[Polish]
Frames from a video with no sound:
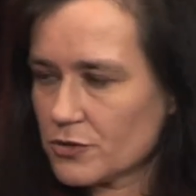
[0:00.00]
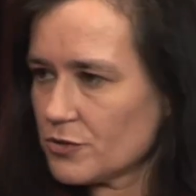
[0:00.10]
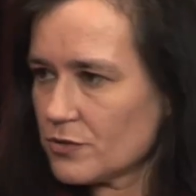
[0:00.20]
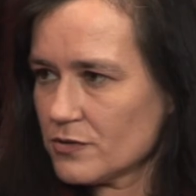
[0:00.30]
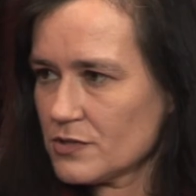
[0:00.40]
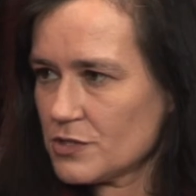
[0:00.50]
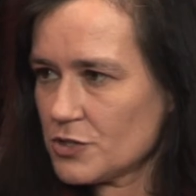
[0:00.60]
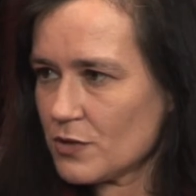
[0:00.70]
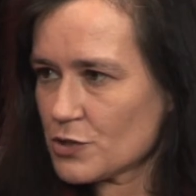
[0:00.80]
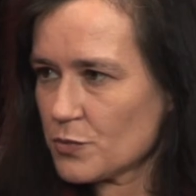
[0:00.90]
ciągnące
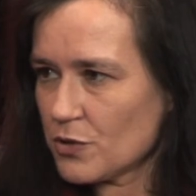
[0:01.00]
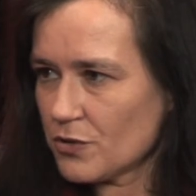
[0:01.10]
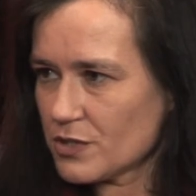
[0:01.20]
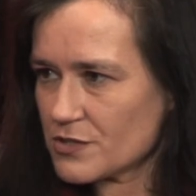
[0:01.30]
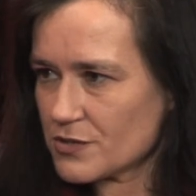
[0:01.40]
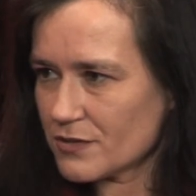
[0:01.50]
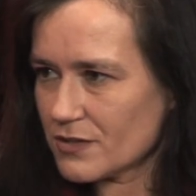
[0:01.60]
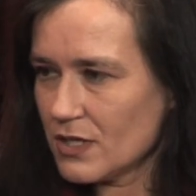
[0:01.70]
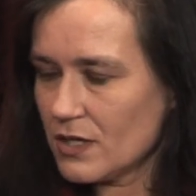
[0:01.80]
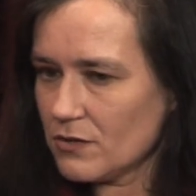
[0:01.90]
się aż po horyzont.
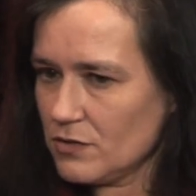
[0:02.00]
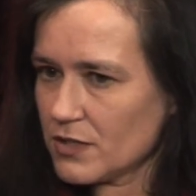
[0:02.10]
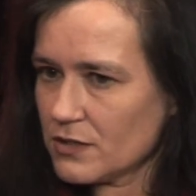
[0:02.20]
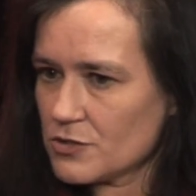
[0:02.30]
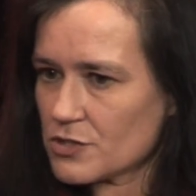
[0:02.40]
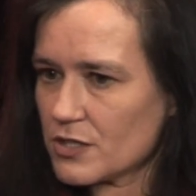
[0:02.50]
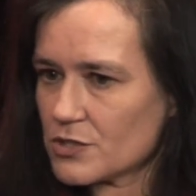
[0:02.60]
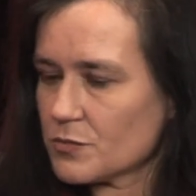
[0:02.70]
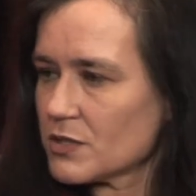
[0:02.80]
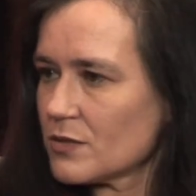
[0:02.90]
No i
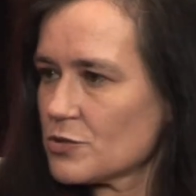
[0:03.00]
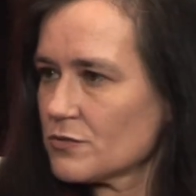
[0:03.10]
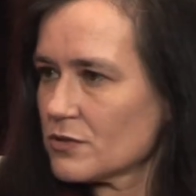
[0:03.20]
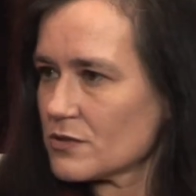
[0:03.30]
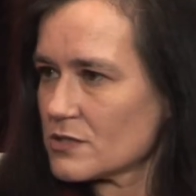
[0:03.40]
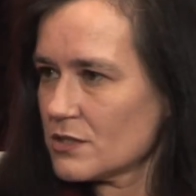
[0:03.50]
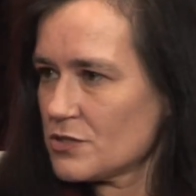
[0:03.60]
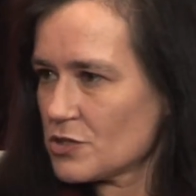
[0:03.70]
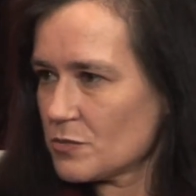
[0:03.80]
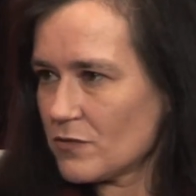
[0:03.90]
faktycznie, żeby tam się
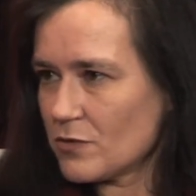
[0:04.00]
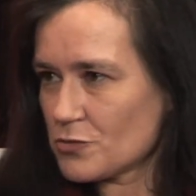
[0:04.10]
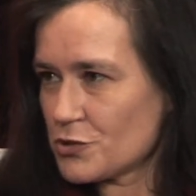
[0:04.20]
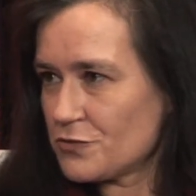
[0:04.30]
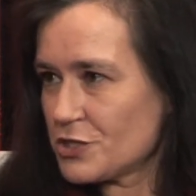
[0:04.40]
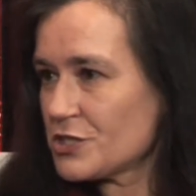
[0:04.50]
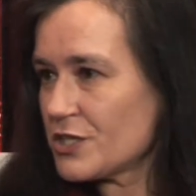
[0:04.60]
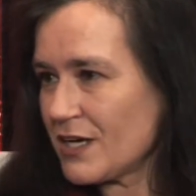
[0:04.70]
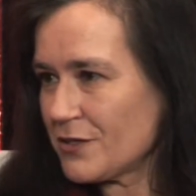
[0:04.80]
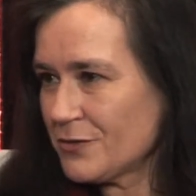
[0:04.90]
dostać, trzeba wyruszyć
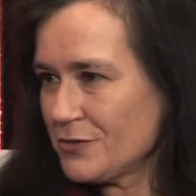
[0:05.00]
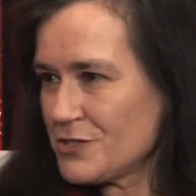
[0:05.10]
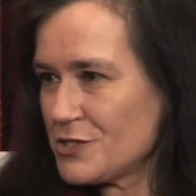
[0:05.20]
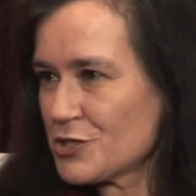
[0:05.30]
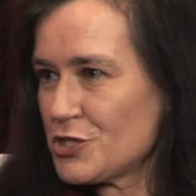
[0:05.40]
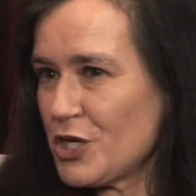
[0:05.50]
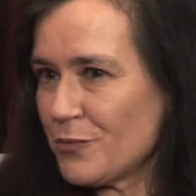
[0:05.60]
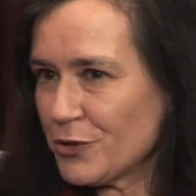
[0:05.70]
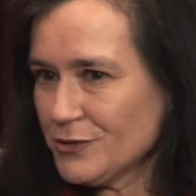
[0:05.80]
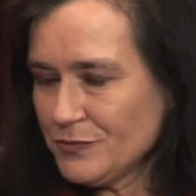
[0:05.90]
wcześniej rano, gdy jest jeszcze
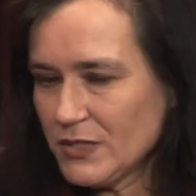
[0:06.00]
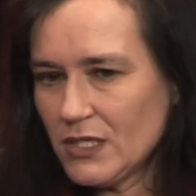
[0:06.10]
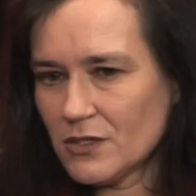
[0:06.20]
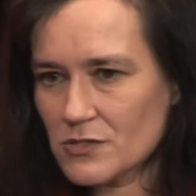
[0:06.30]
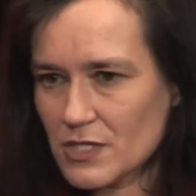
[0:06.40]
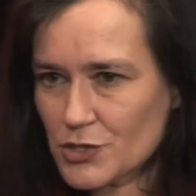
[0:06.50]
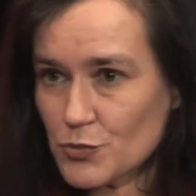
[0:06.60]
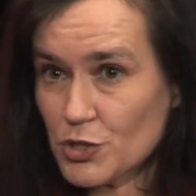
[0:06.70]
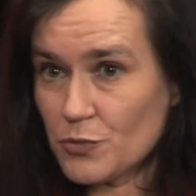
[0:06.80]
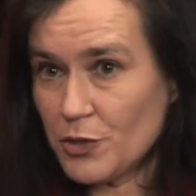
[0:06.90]
ciemno, to
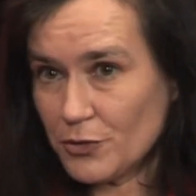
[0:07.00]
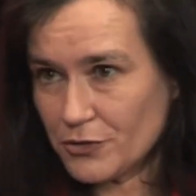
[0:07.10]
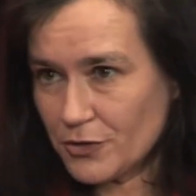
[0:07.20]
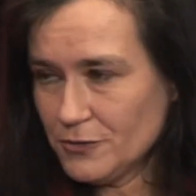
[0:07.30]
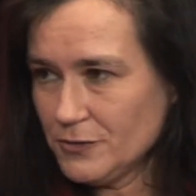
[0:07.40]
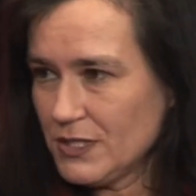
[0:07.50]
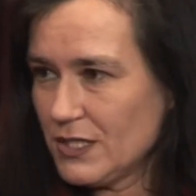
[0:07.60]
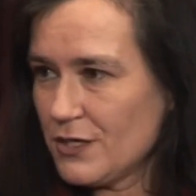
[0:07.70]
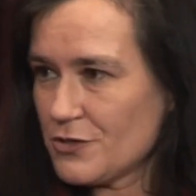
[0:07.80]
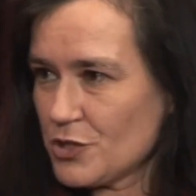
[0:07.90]
znaczy przed piątą,
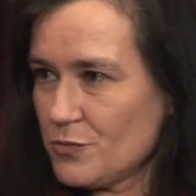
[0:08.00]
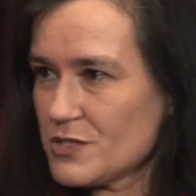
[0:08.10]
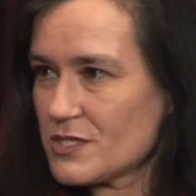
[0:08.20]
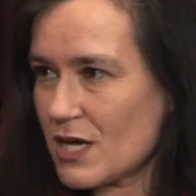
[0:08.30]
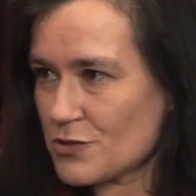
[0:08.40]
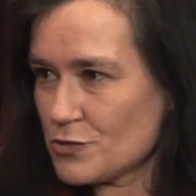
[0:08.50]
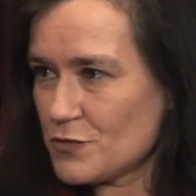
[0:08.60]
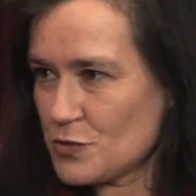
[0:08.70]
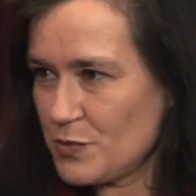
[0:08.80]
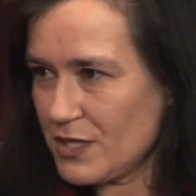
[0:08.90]
żeby
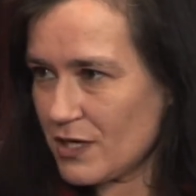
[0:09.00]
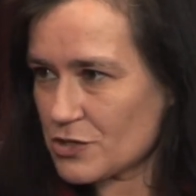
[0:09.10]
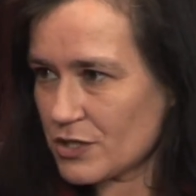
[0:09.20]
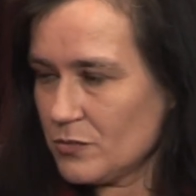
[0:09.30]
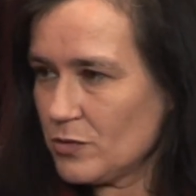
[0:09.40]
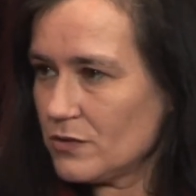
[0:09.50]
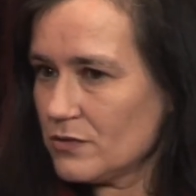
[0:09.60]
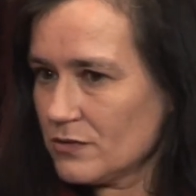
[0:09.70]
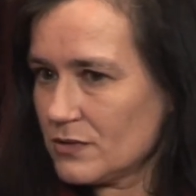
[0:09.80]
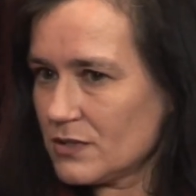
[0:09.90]
zacząć wspinaczkę,
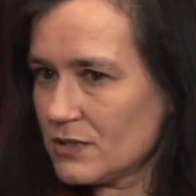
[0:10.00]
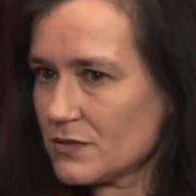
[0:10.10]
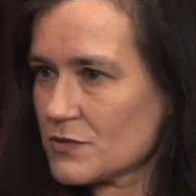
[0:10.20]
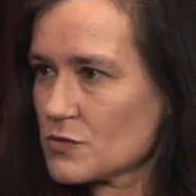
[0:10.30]
bo gdy